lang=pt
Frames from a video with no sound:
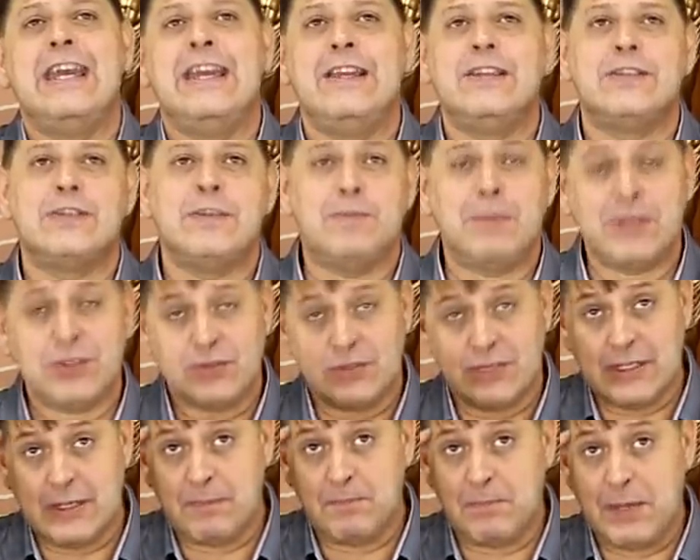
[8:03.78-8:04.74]
Isso é
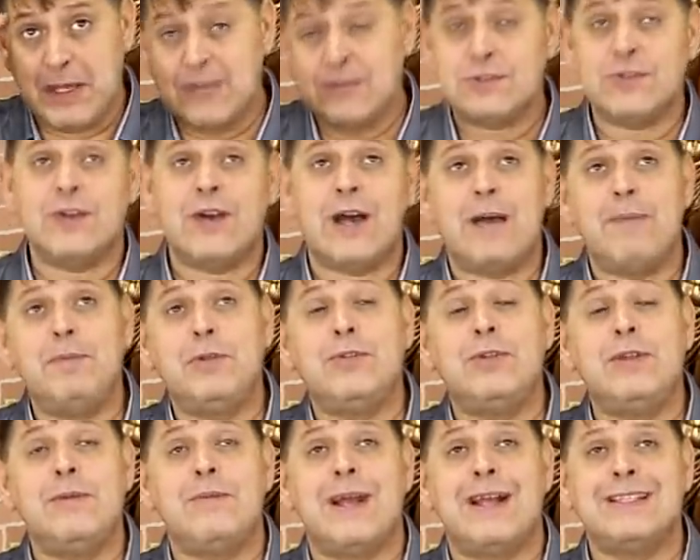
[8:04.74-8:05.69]
pessoas que pensam
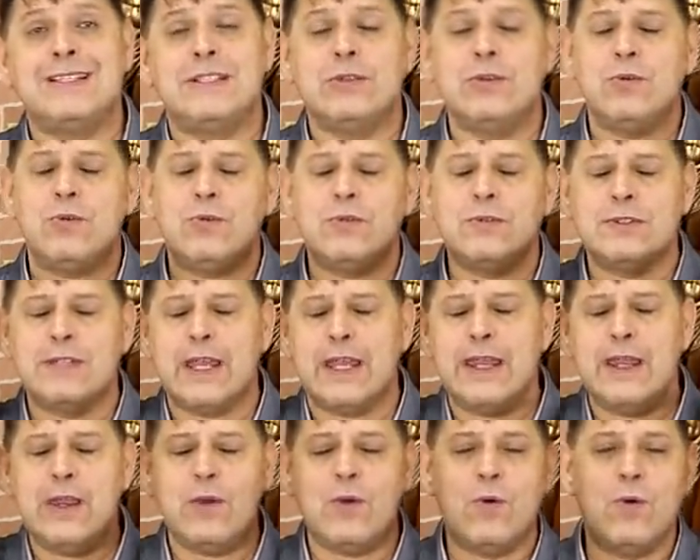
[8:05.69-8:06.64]
rápido demais e não
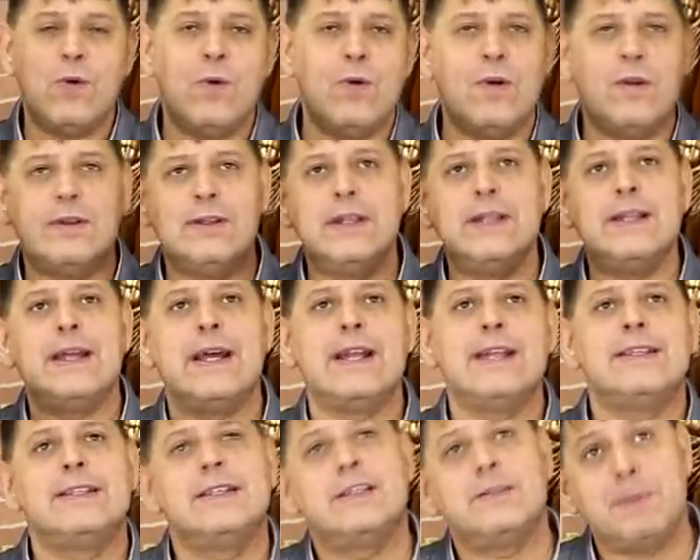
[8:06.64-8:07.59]
conseguem
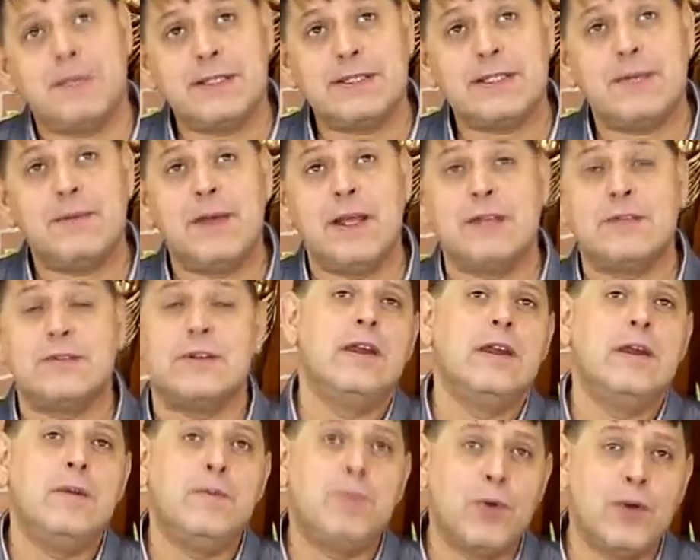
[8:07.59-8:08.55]
coordenar esses pensamentos.
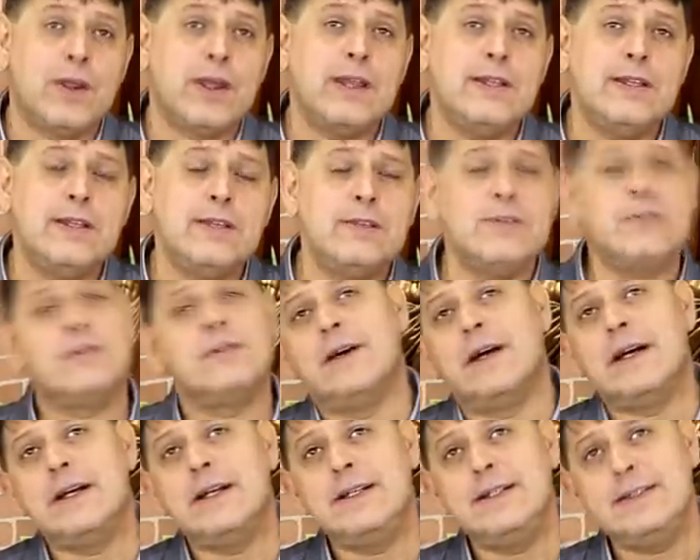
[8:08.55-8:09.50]
E por que disso?
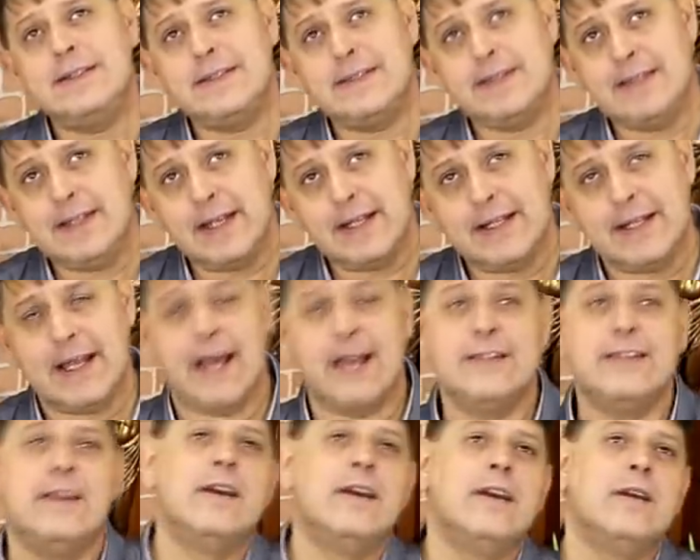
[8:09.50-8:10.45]

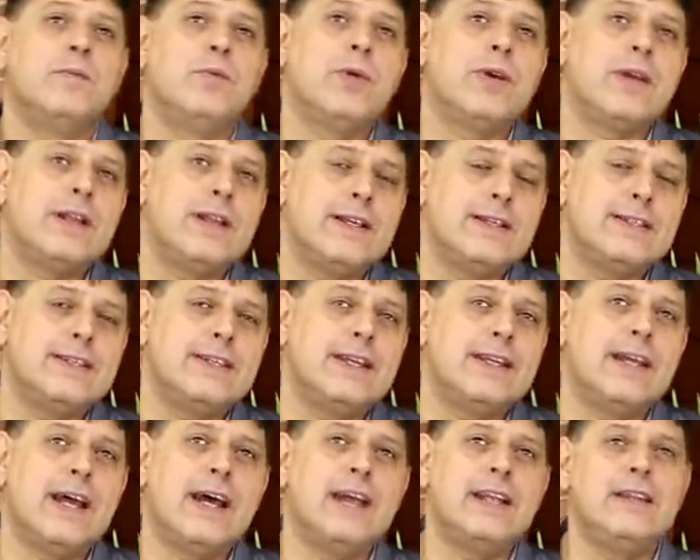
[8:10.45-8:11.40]
Ansiedade. Por que de
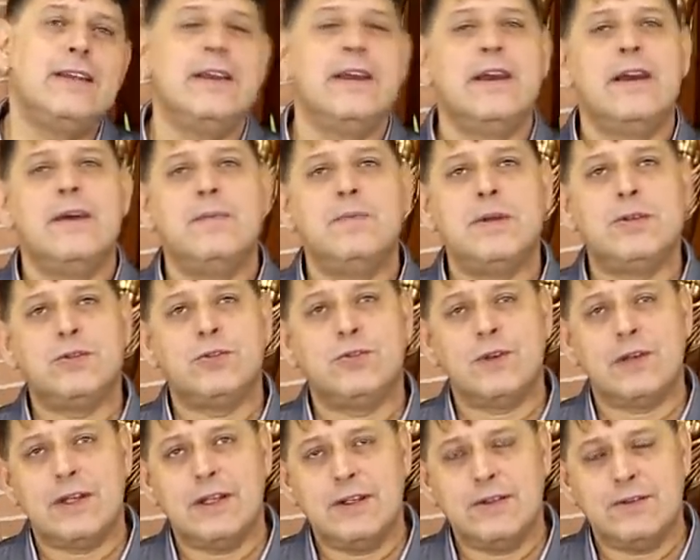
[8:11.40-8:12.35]
ansiedade?
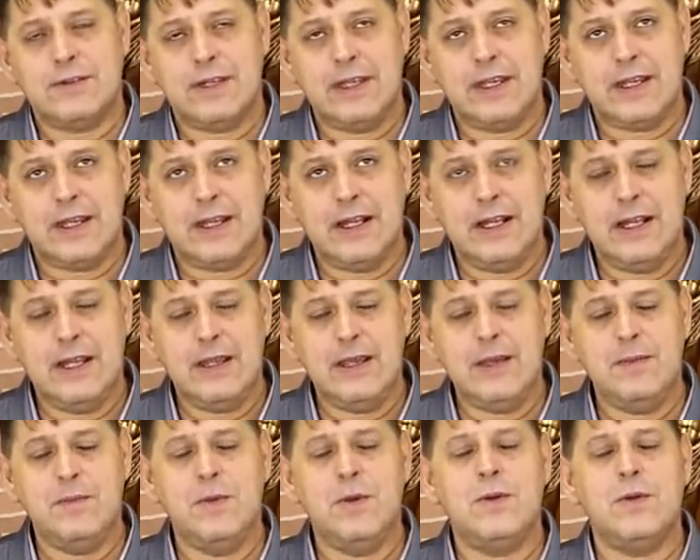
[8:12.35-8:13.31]
Pessoa que não tem
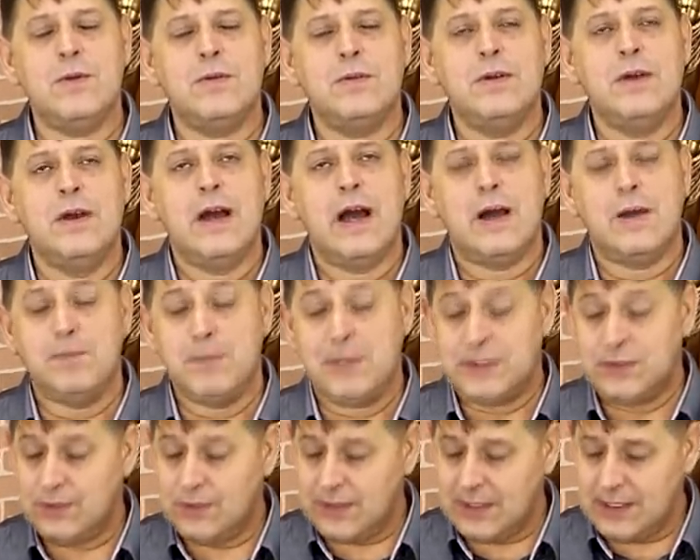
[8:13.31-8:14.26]
equilíbrio,
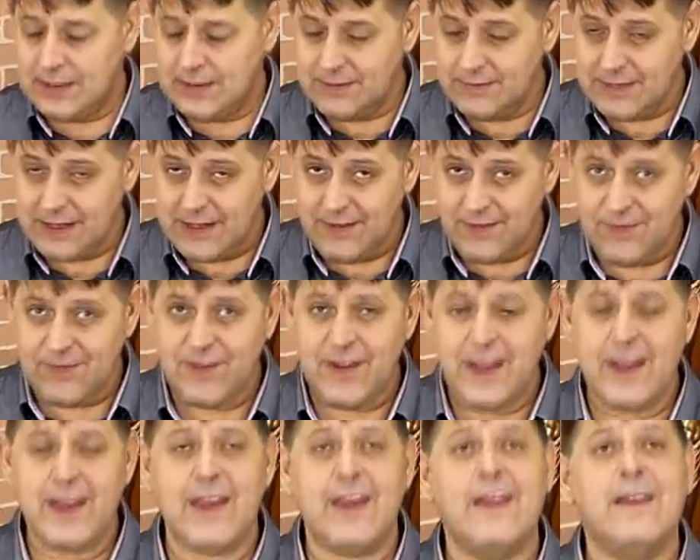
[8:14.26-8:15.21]
pessoa que não tem
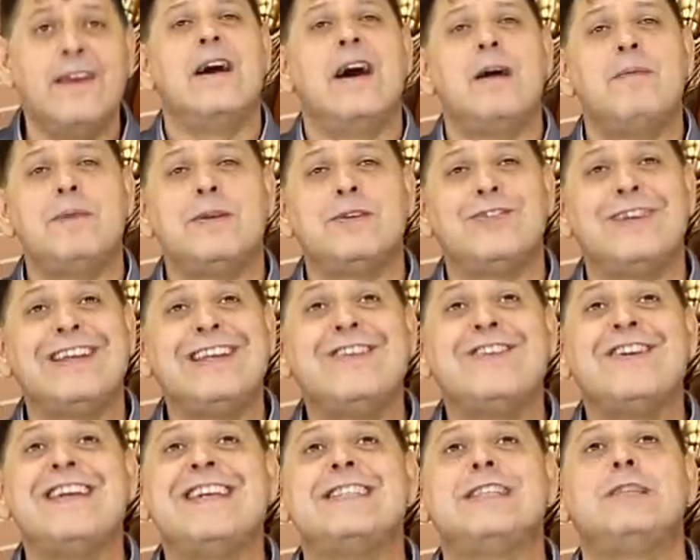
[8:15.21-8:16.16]
fé, pessoa que
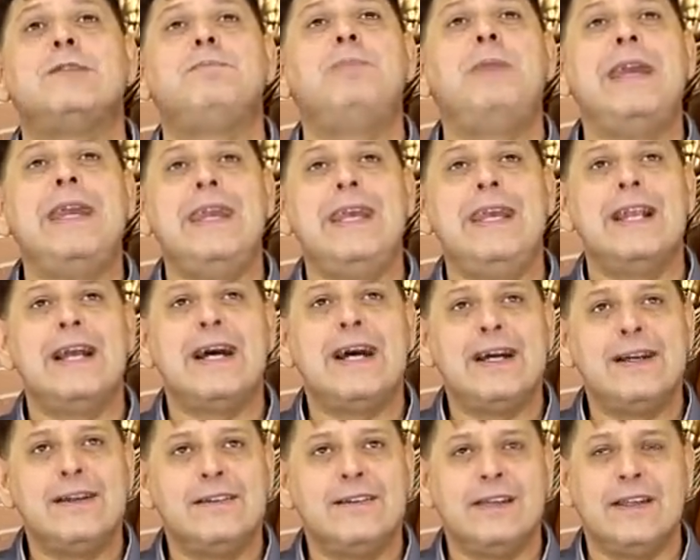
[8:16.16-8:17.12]
não
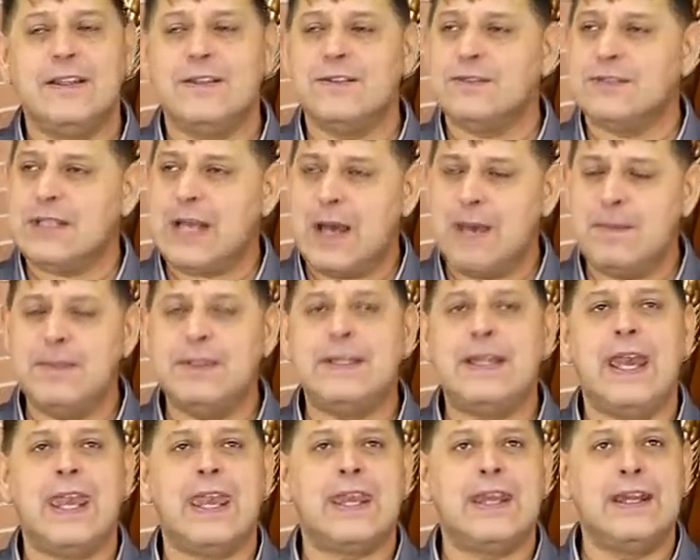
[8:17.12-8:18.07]
respira, que não sabe
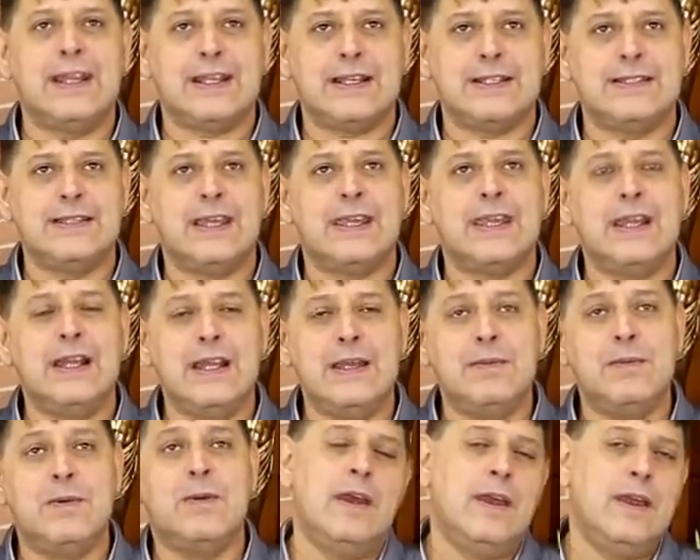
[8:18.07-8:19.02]
técnicas de
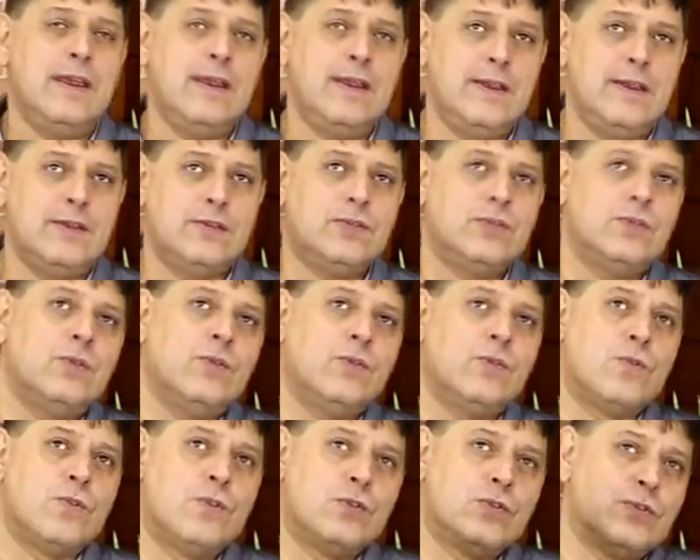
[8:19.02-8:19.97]
equilíbrio. E
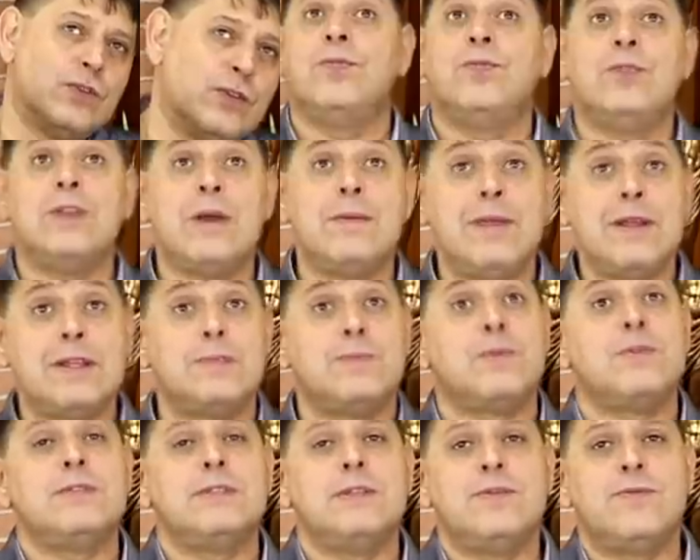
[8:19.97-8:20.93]
isso, curso de fundamentos
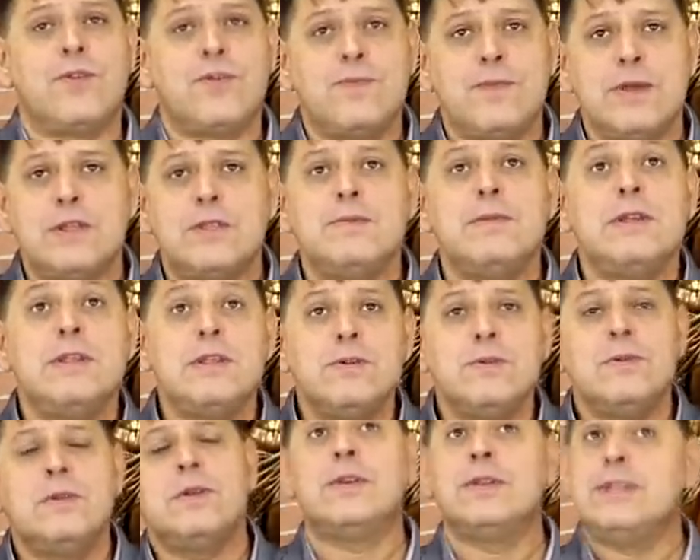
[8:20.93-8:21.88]
para o desenvolvimento
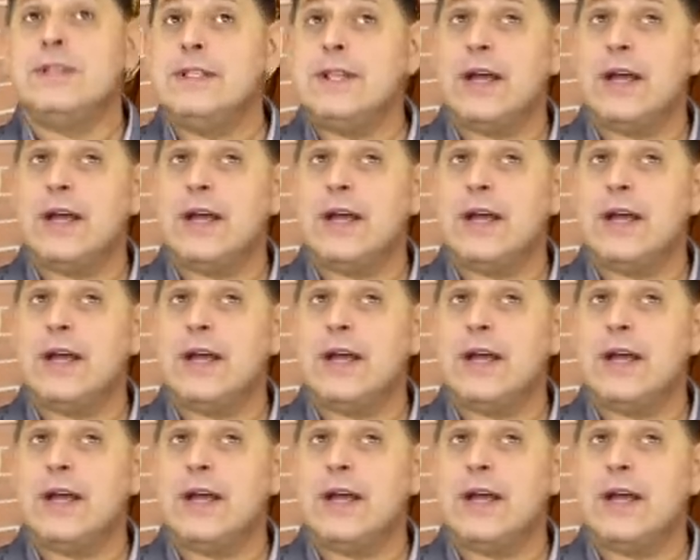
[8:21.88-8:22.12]
mediúnico.